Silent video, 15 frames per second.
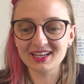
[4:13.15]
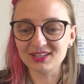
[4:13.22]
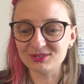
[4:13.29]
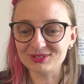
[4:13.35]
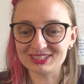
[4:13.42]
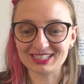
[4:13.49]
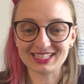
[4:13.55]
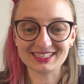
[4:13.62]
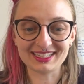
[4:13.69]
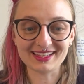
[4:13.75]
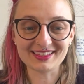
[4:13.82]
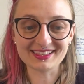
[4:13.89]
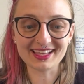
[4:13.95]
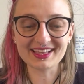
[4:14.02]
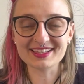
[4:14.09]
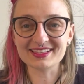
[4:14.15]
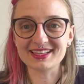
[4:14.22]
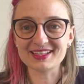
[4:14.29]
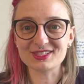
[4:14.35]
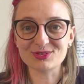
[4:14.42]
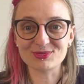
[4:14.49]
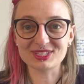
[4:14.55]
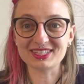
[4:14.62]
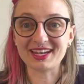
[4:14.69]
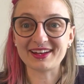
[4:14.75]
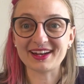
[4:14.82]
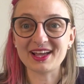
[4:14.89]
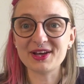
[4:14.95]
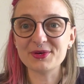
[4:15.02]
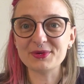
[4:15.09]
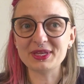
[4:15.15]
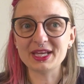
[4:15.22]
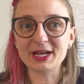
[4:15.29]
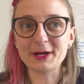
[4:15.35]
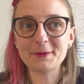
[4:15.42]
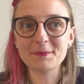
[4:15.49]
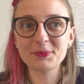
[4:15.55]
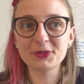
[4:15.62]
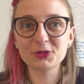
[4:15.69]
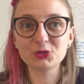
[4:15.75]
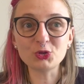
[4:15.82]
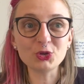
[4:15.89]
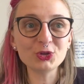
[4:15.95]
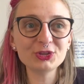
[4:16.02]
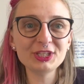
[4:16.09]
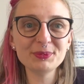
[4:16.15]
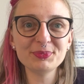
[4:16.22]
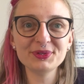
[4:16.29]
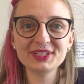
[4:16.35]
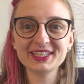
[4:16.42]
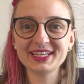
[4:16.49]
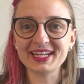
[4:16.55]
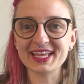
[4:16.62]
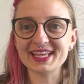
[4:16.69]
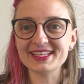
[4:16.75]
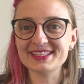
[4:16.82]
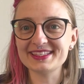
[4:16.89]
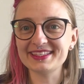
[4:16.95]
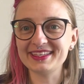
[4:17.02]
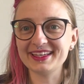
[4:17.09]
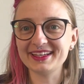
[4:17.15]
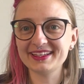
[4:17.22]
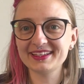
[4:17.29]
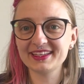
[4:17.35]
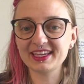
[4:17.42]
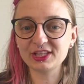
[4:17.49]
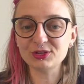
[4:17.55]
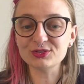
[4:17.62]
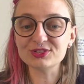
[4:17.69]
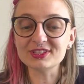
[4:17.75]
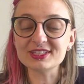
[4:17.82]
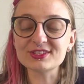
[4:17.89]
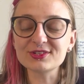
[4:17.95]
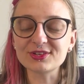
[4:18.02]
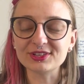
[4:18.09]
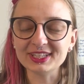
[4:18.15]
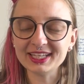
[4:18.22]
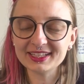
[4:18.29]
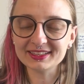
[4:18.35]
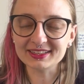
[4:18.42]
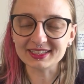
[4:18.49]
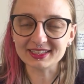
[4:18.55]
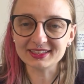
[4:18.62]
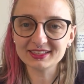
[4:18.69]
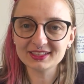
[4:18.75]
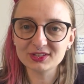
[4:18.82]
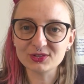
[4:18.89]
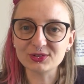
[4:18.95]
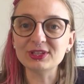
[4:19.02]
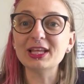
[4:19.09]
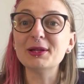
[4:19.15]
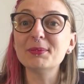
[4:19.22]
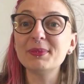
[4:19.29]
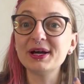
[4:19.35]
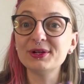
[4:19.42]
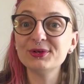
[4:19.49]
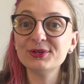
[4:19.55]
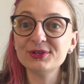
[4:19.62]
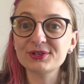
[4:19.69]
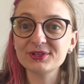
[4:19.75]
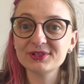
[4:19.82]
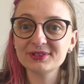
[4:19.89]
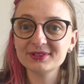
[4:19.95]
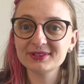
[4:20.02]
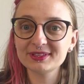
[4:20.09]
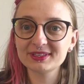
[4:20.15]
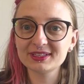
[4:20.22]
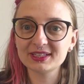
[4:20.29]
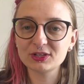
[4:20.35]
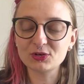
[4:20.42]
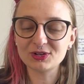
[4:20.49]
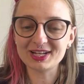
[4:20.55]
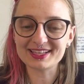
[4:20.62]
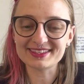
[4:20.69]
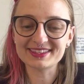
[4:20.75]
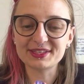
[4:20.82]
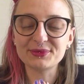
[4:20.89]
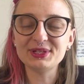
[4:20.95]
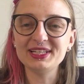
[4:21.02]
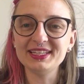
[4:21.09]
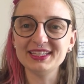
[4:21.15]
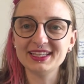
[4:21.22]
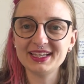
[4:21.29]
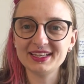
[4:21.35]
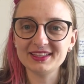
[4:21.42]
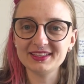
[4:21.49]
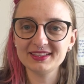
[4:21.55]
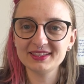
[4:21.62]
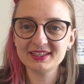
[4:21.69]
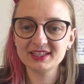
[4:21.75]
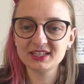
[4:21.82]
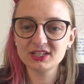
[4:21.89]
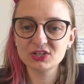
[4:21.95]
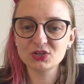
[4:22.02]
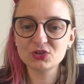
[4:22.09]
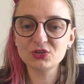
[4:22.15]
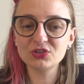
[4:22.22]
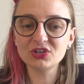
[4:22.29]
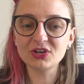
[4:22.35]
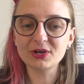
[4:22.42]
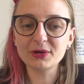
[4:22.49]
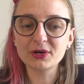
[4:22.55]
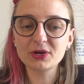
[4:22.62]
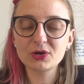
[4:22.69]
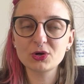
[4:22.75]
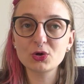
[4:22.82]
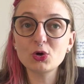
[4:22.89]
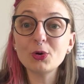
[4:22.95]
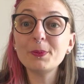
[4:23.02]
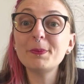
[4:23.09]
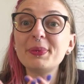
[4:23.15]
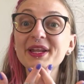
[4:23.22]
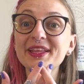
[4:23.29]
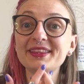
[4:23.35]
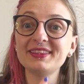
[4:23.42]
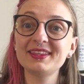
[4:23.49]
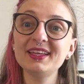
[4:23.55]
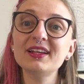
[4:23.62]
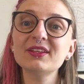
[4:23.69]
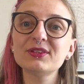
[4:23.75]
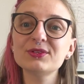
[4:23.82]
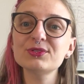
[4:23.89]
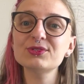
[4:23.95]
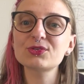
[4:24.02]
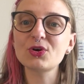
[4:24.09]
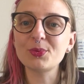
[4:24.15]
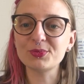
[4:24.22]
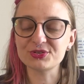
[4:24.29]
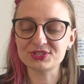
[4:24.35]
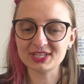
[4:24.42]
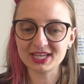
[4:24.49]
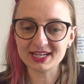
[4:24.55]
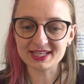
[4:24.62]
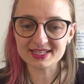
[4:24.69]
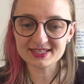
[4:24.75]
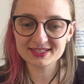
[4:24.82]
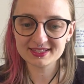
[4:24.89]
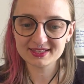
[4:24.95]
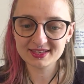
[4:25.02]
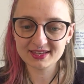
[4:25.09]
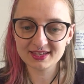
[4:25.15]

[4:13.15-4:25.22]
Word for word: Nuestras tristezas, nuestra rabia, todo tipo de creencia que nos desconectan con el valor, con la estabilidad, con comprendernos como seres